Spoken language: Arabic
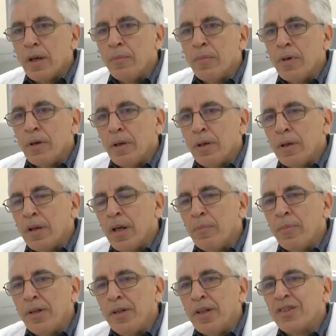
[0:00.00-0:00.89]

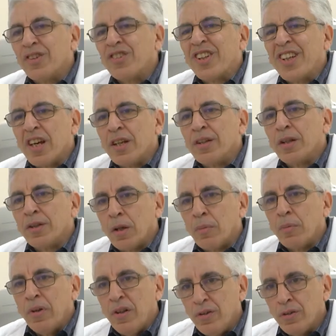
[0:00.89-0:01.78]
العملية تصحيح النظر
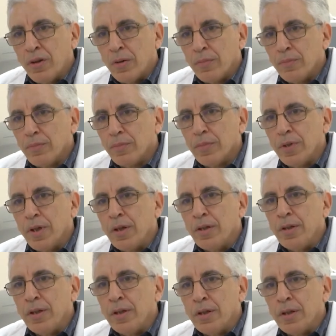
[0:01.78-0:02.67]
بالليزر
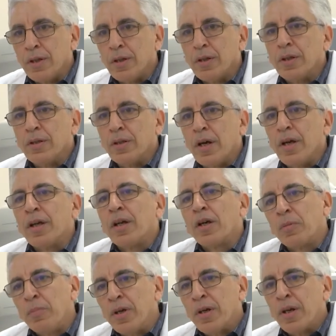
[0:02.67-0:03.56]
هذه ظاهره
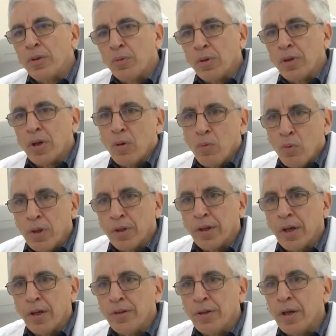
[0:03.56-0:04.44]
كبيره درك
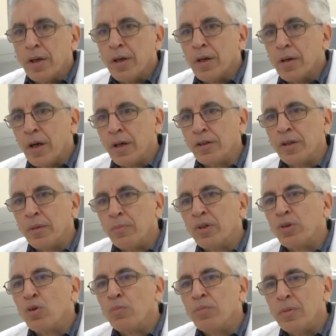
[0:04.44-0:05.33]
ولات حاجه حاجه
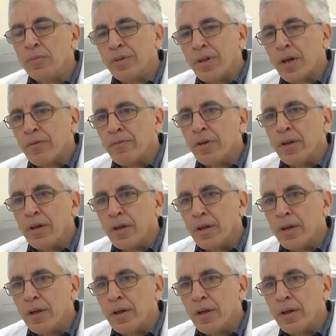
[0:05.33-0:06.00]
مطلوبه من طرف